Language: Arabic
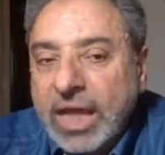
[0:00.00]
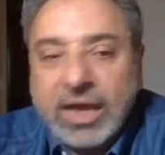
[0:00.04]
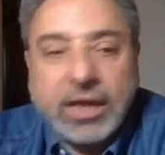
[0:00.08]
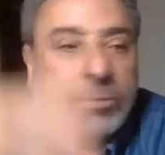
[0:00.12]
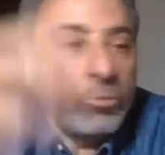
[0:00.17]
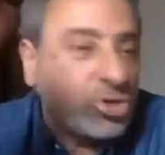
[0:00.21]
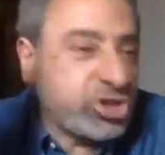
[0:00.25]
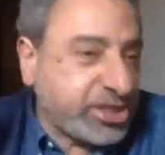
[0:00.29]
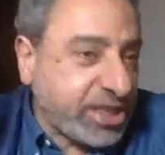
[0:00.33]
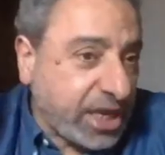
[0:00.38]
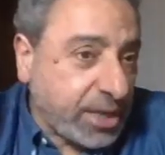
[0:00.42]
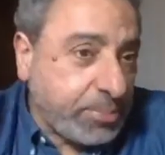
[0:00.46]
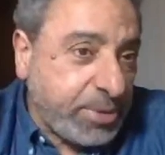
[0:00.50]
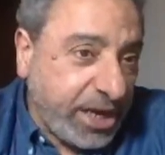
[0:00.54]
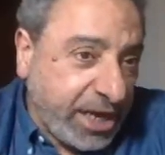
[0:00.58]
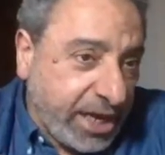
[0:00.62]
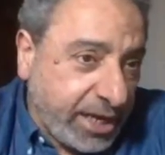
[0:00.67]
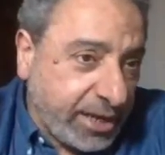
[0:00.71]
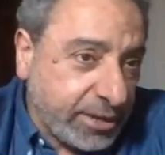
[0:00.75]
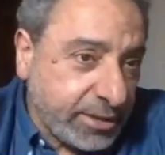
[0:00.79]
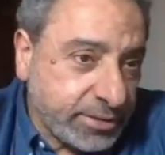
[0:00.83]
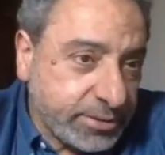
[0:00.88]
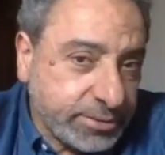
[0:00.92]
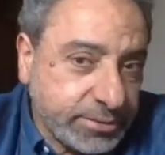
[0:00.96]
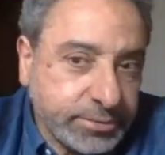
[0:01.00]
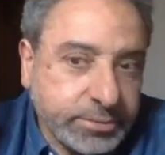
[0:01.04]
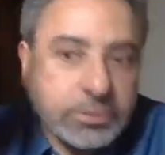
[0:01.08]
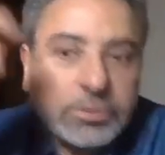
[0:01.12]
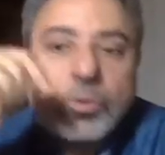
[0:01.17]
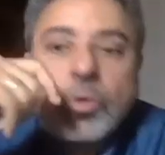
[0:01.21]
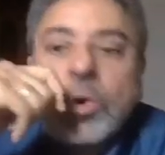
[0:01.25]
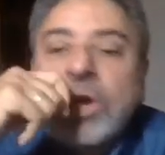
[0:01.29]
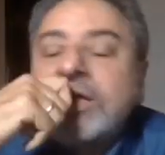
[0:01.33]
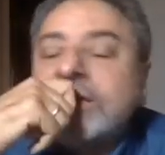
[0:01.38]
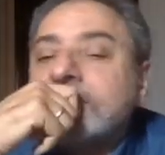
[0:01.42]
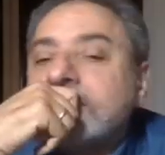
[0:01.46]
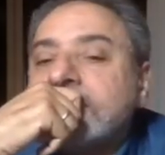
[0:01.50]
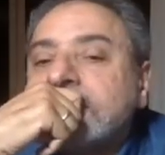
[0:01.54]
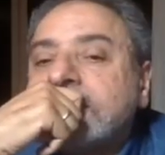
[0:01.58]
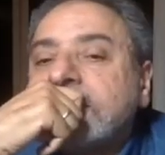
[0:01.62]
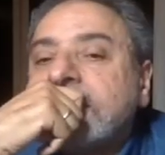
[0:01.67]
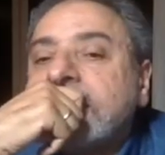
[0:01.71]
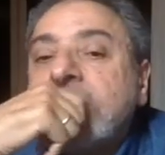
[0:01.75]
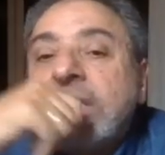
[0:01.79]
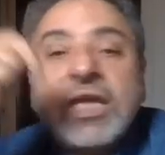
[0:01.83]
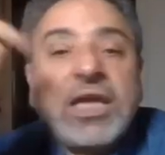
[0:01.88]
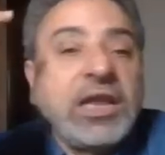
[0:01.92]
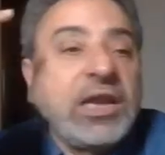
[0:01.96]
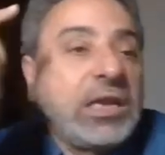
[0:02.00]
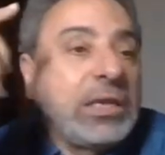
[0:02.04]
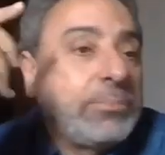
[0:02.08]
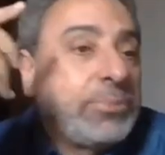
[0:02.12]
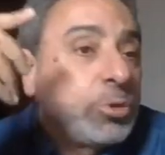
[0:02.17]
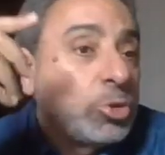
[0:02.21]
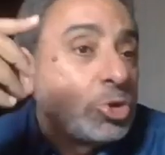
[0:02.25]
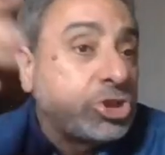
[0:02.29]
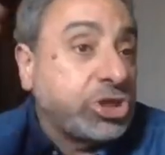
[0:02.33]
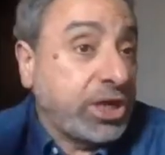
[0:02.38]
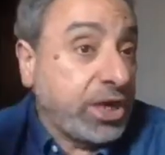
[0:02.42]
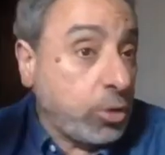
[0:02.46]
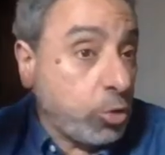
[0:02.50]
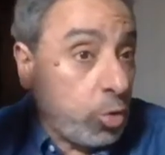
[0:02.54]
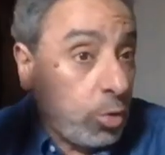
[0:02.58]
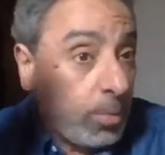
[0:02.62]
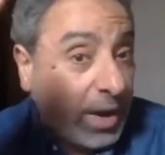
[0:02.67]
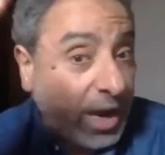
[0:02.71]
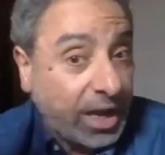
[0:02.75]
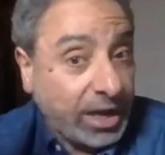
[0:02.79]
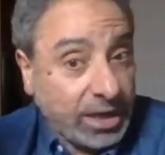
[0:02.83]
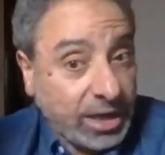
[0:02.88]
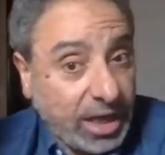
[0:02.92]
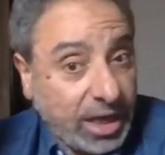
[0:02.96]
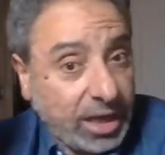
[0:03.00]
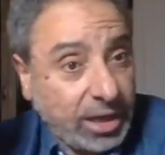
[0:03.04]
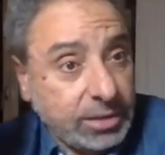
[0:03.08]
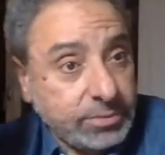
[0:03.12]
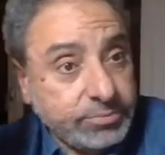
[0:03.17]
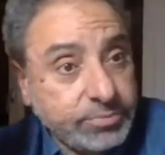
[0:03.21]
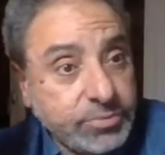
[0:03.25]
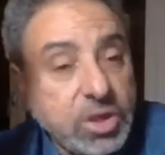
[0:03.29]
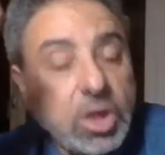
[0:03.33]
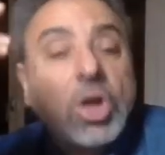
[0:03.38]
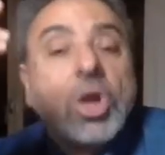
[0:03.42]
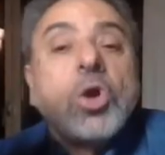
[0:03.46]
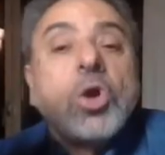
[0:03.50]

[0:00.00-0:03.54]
المستكبرين كويس اللي بيشركوا مع الله